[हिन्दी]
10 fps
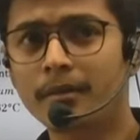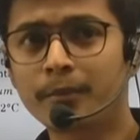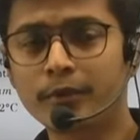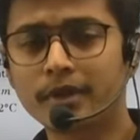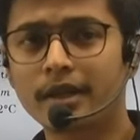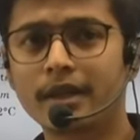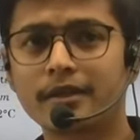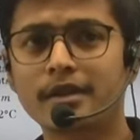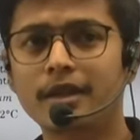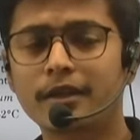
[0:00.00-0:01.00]
पूरी
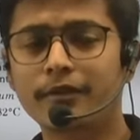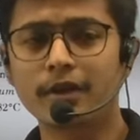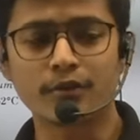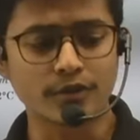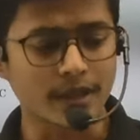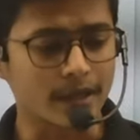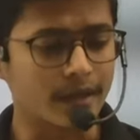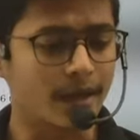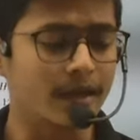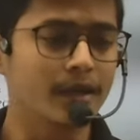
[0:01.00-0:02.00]
तरीके से लिक्विड हो
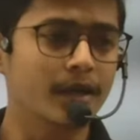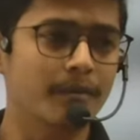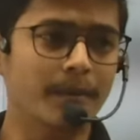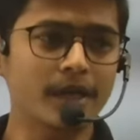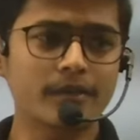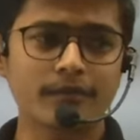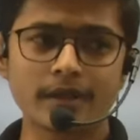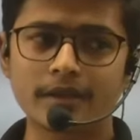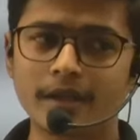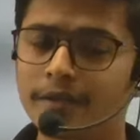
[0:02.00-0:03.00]
जाता है बट
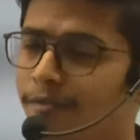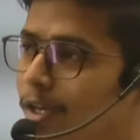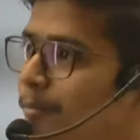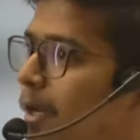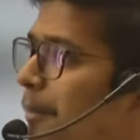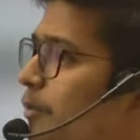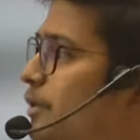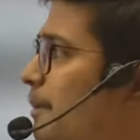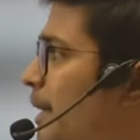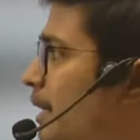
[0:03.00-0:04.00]
135 में हमें
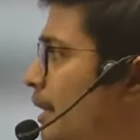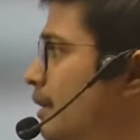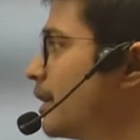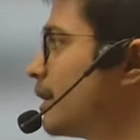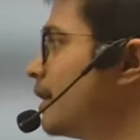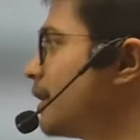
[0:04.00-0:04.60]
उसे मेंटेन करके